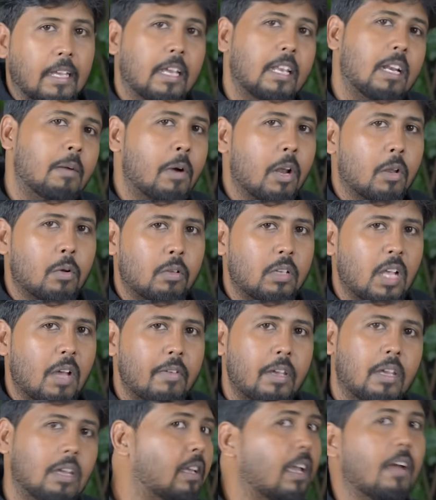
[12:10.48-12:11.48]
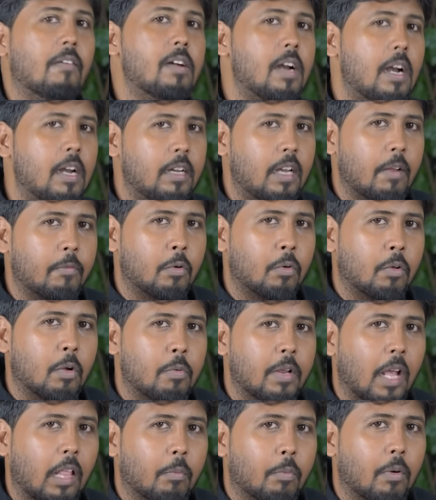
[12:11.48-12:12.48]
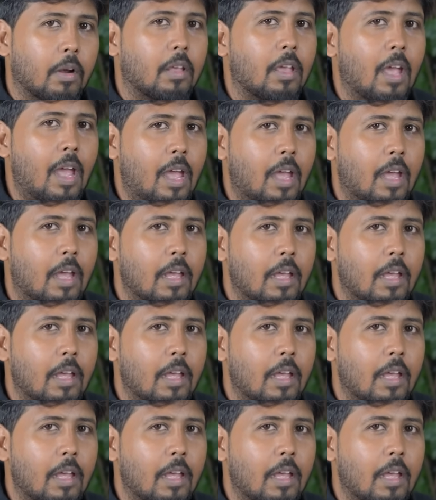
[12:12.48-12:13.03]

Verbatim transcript: ஈரமண ரோஜாவிக்கு எவனாலும் இண்டப் கொடுக்க முடியாது போலயே